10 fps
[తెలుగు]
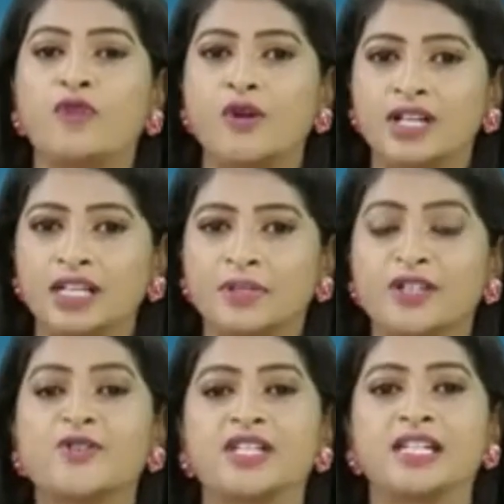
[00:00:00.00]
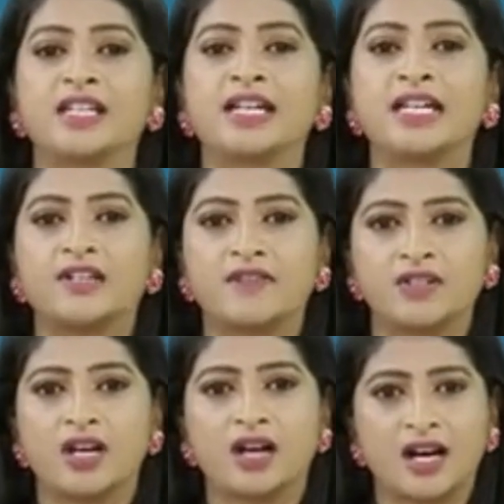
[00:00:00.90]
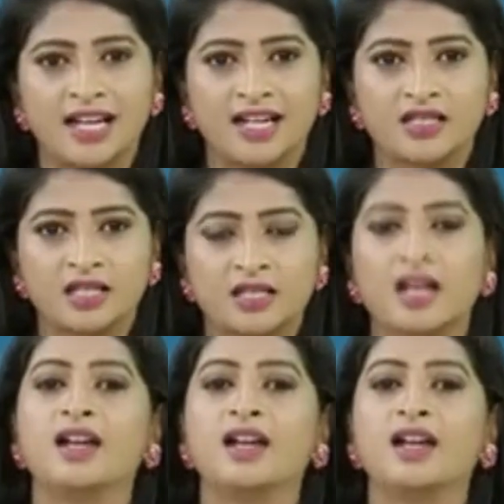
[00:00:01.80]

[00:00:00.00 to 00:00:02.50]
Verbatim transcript: ఫౌండర్ మరియు సీనియర్ ఇంటర్వెన్షనల్ కార్డియాలజిస్ట్